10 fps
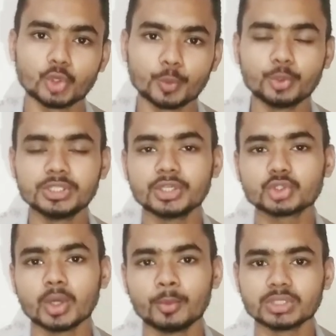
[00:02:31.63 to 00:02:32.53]
রোগ
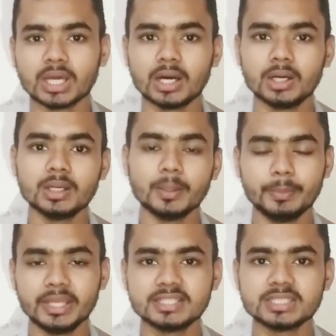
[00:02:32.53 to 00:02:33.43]
প্রতিরোধ ক্ষমতা
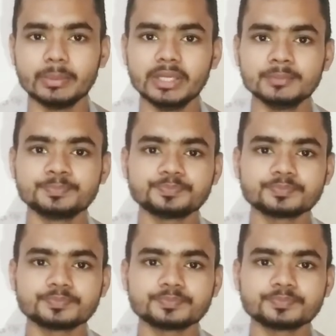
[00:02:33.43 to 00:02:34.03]
বেড়ে যাবে